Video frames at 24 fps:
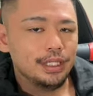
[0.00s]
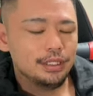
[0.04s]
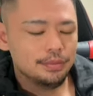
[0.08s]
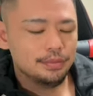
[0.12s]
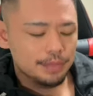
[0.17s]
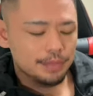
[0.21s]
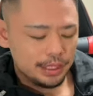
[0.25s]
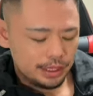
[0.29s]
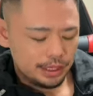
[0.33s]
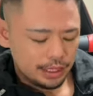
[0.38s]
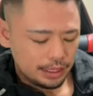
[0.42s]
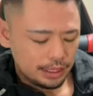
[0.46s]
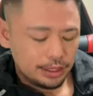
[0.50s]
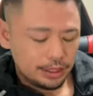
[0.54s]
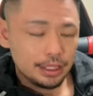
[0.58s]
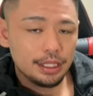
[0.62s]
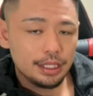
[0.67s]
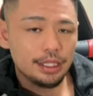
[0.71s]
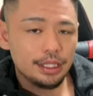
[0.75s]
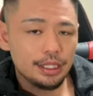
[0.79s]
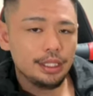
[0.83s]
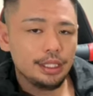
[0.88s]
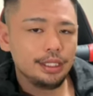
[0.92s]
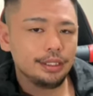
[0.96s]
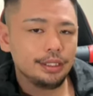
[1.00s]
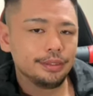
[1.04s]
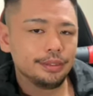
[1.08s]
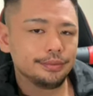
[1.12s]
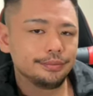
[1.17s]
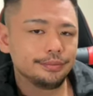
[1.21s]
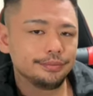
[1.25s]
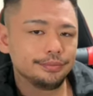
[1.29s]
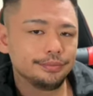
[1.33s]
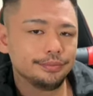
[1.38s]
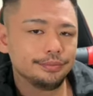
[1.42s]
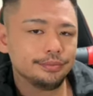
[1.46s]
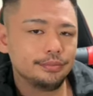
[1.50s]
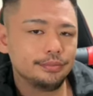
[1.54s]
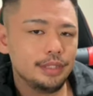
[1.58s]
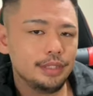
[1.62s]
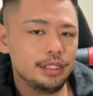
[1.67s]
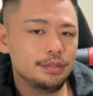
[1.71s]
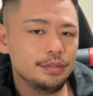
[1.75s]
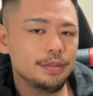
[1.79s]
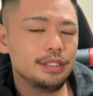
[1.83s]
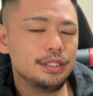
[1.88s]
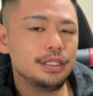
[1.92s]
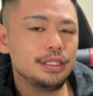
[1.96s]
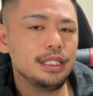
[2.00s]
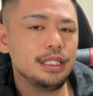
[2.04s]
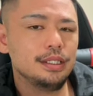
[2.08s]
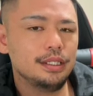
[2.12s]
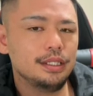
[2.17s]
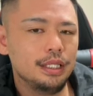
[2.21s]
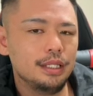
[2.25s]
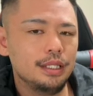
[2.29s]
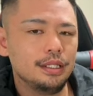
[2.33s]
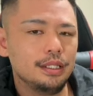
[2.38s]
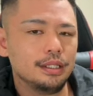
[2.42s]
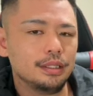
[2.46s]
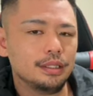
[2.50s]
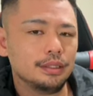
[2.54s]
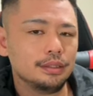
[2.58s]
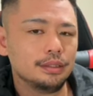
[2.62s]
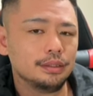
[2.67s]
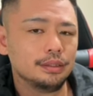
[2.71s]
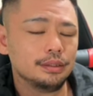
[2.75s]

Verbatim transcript: うん、だるまちゃんじゃないエルマルちゃんね、